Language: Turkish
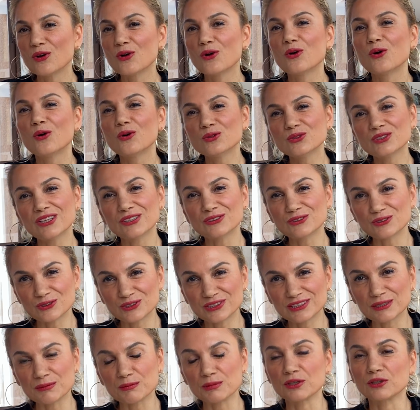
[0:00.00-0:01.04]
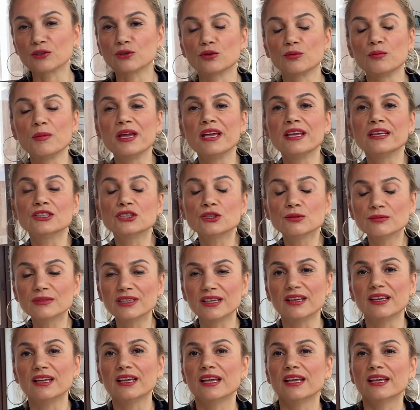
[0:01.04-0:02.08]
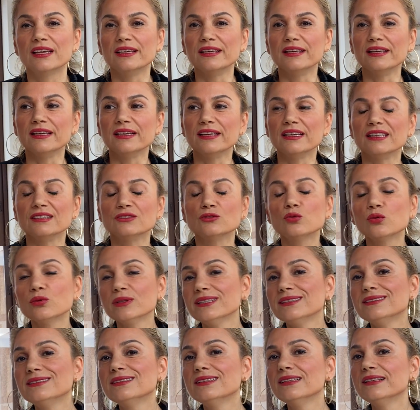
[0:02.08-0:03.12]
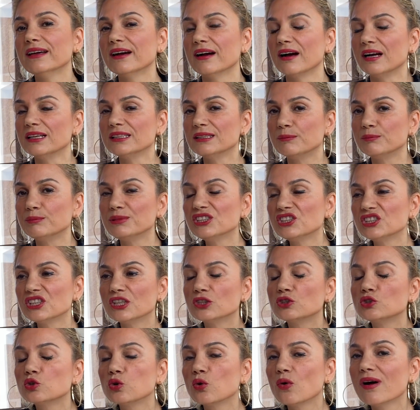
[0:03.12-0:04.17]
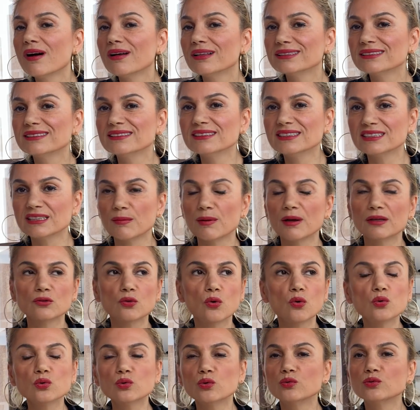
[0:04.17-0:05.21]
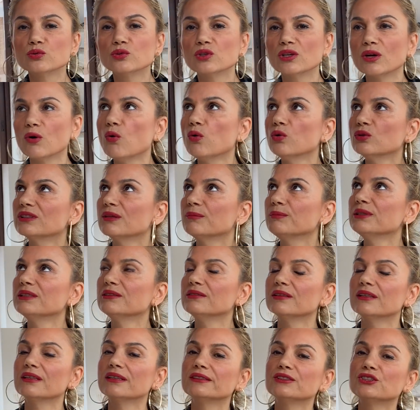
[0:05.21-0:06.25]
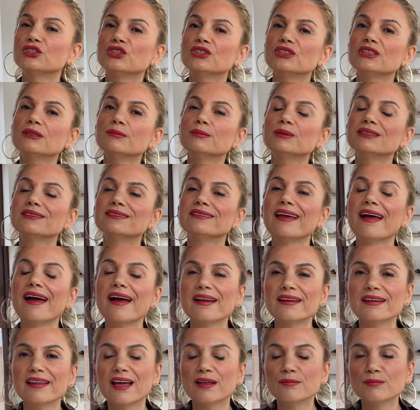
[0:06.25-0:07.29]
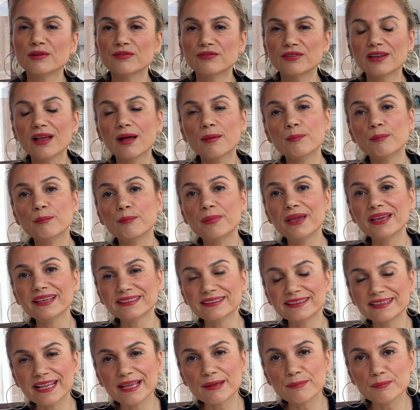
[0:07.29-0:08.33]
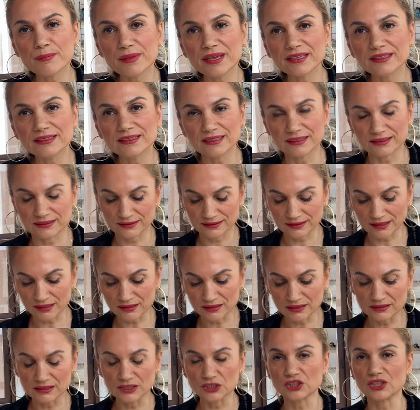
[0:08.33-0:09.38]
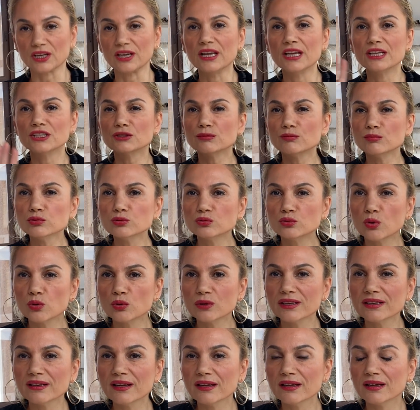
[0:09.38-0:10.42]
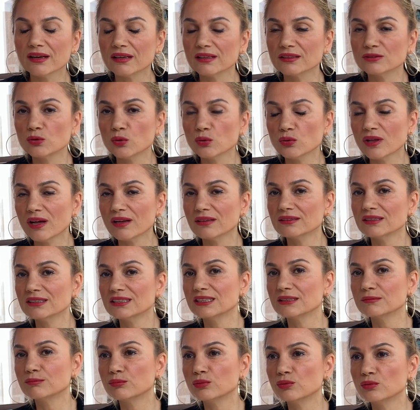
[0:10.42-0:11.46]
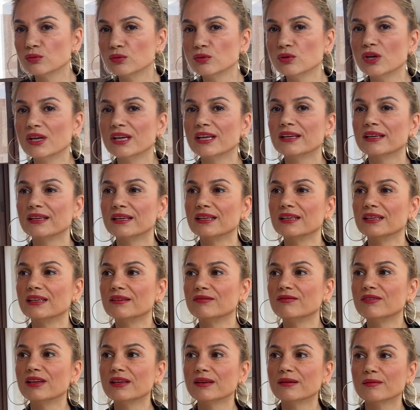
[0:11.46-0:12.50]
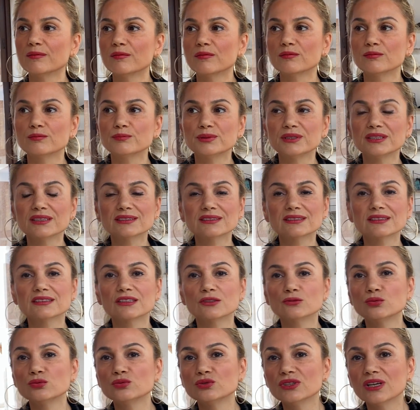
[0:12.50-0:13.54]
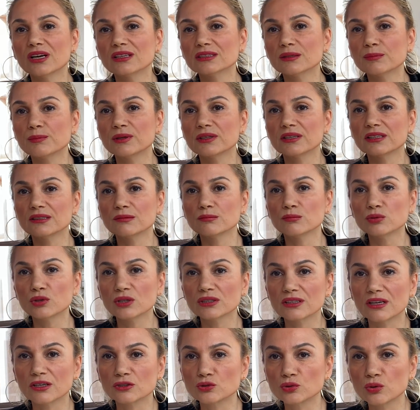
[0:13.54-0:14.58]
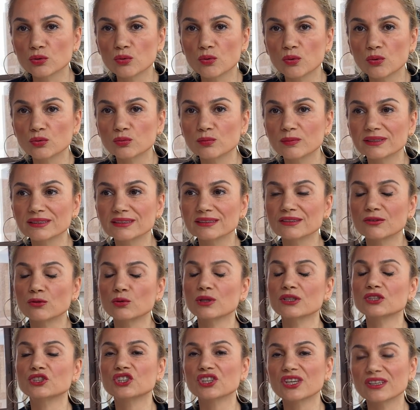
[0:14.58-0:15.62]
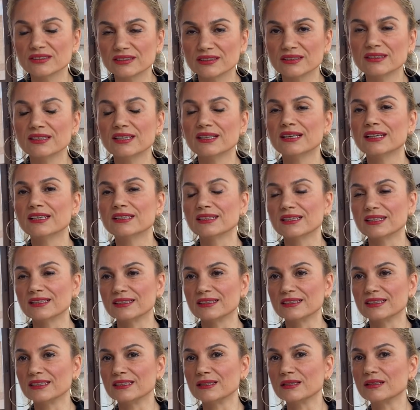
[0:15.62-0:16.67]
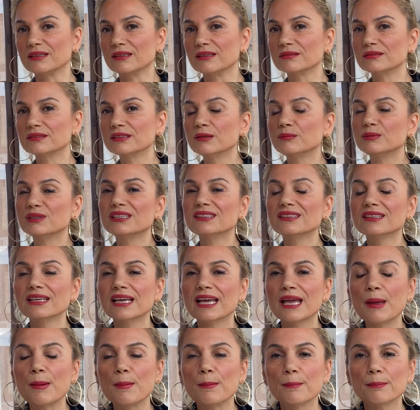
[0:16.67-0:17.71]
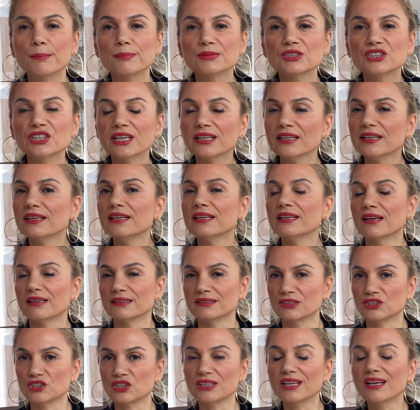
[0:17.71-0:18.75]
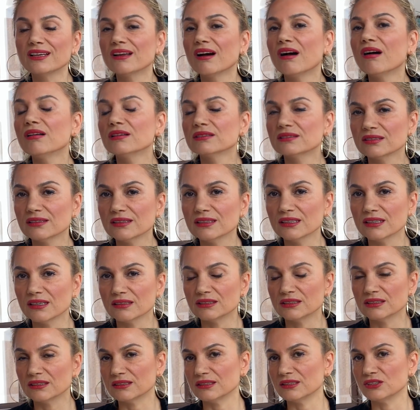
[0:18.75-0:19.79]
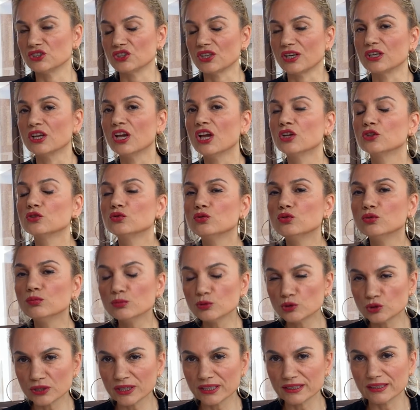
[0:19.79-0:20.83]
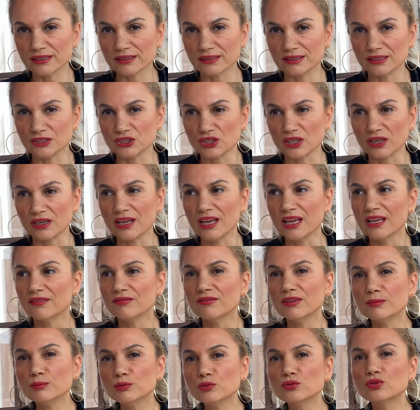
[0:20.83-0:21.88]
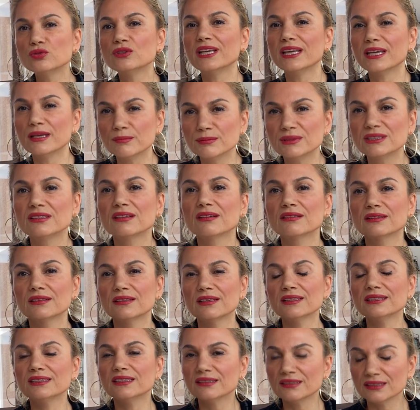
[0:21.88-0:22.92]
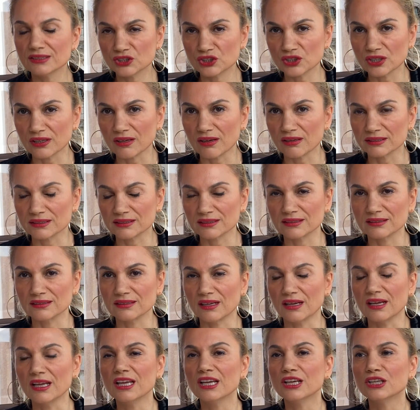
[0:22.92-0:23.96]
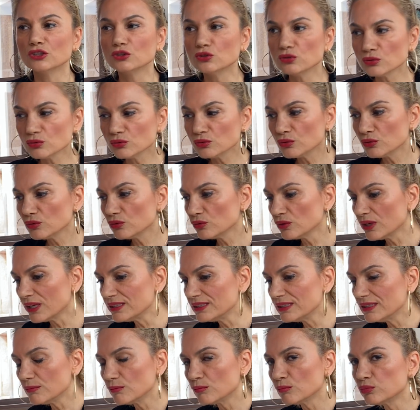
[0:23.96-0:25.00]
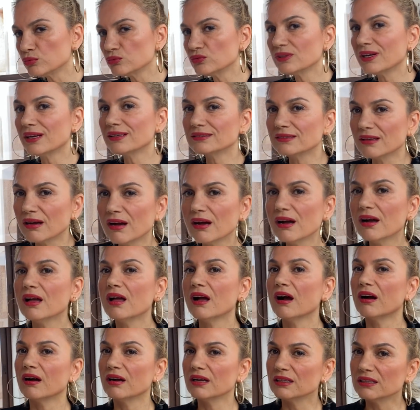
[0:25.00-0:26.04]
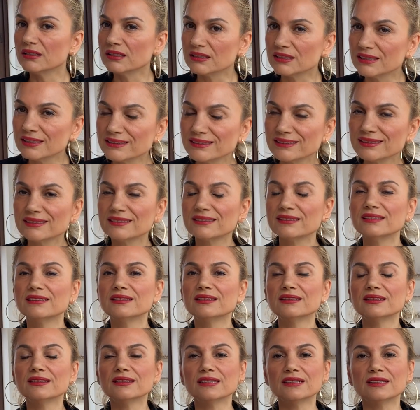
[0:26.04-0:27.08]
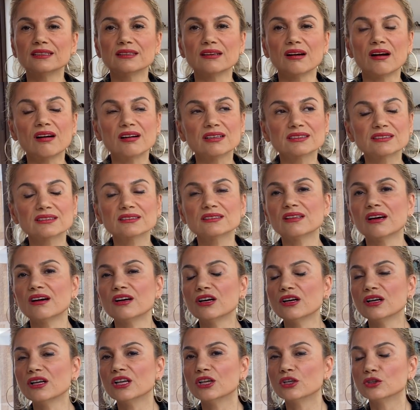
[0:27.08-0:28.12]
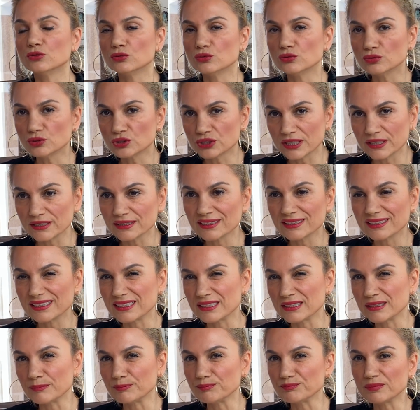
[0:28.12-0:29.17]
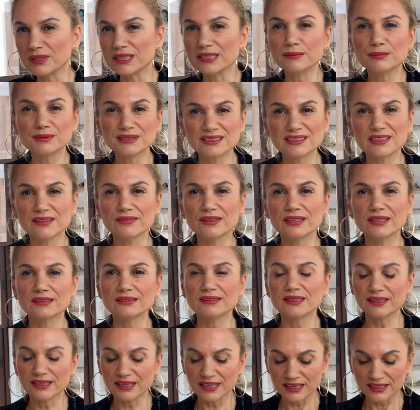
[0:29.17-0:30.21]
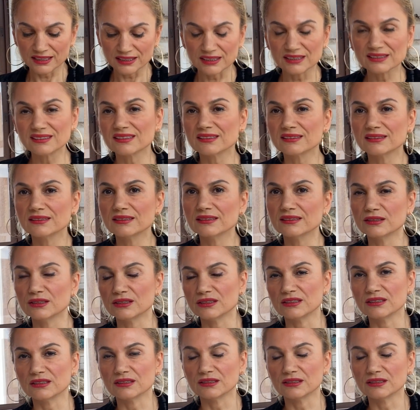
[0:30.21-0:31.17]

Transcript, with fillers: Ondan sonra size bırakıyorum. Şimdi e, dolayısıyla hani bir şey çoğaldığı zaman onun da, orada bir e, ciddi bir değerlenme falan beklemeyin arkadaşlar. Şimdi bu dolara e, dolardaki bu e, ve piyasada dünyada paranın bu kadar çok olma, olacağı e, tabii ki şeylere yansıyacak. Yani altına yarayacak, gümüşe yarayacak ve bütün emtialara yarayacak aslında. Çünkü hani bunlar daha e, kısıtlı, e, arzı daha şey e, belli bir seviyede kısıtlı e,